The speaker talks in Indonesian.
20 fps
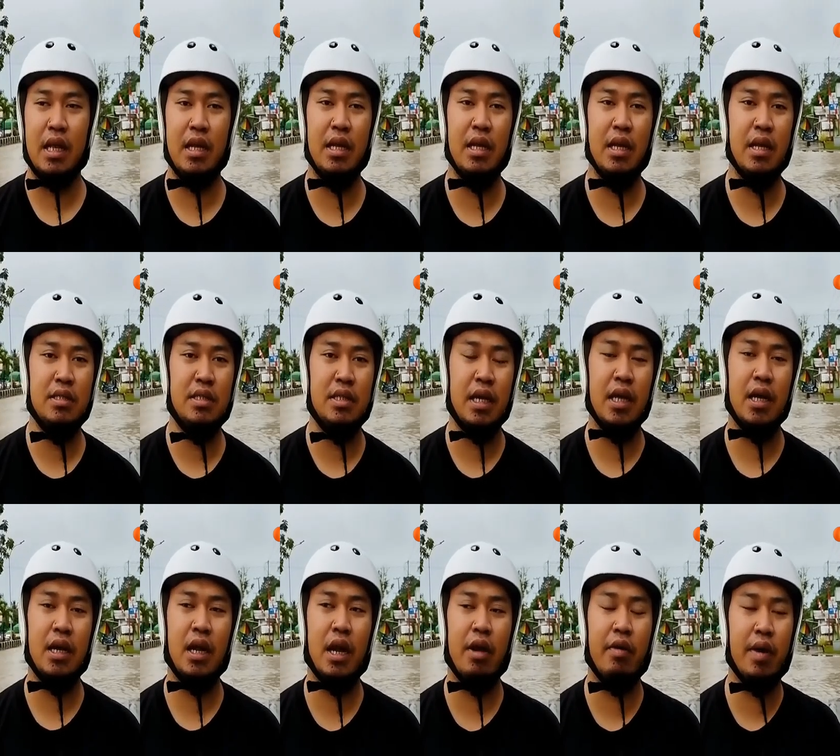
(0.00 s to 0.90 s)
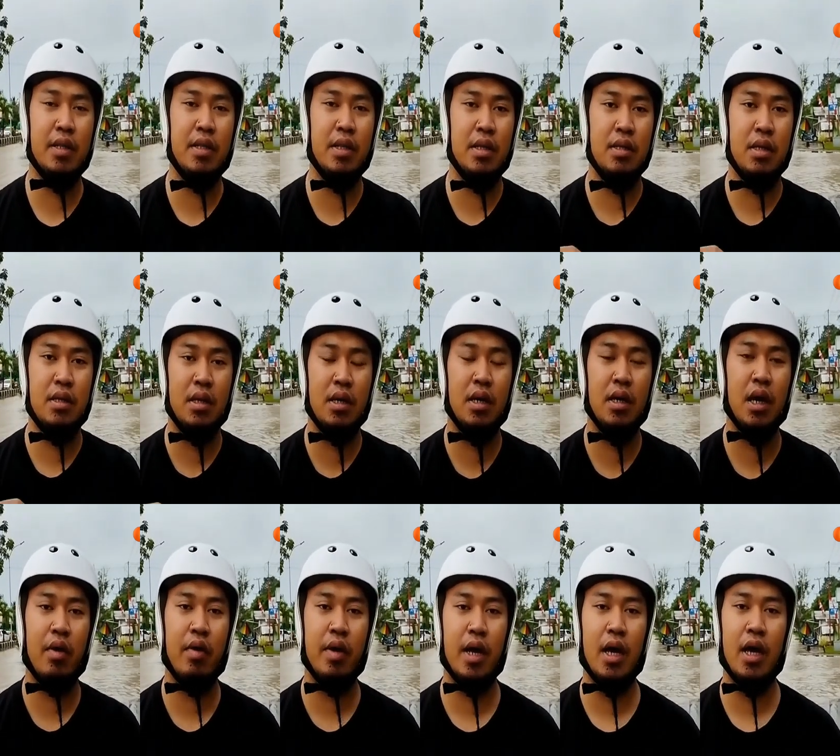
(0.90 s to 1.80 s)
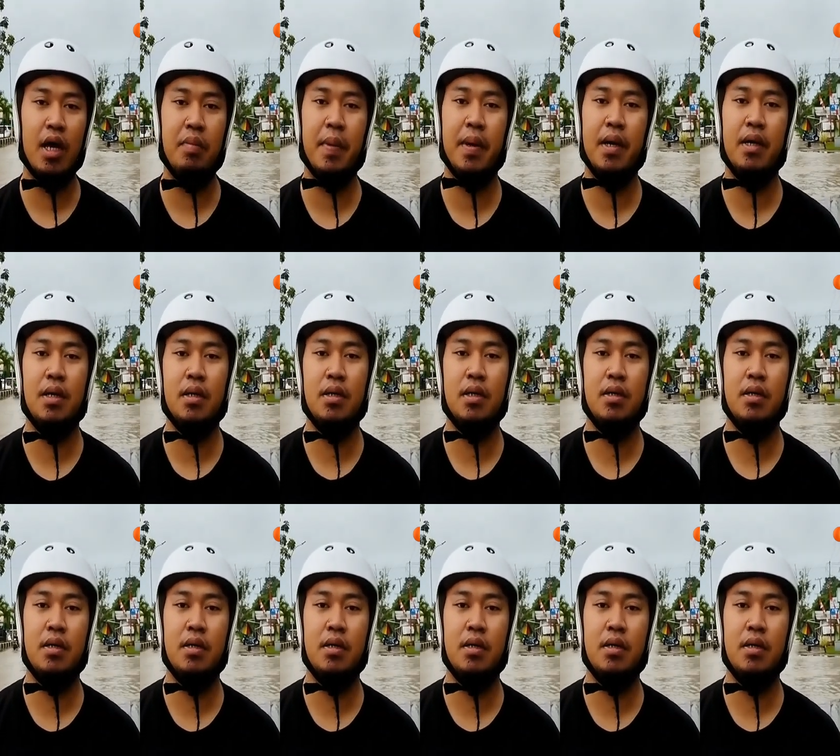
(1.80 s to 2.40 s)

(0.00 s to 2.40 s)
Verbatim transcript: tadi saya lewat e, eh, lawan arah pak